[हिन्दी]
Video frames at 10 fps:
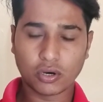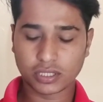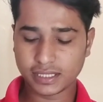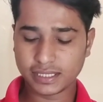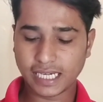
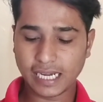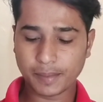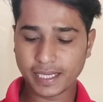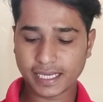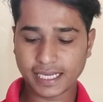और
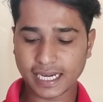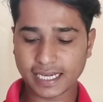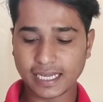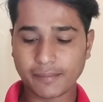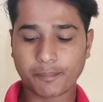यहाँ पे क्या
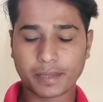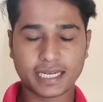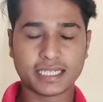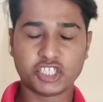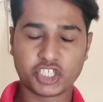कर रहा है
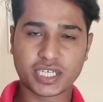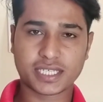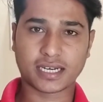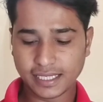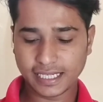प्रे
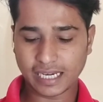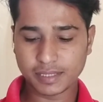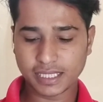रजिस्ट्रेशन कि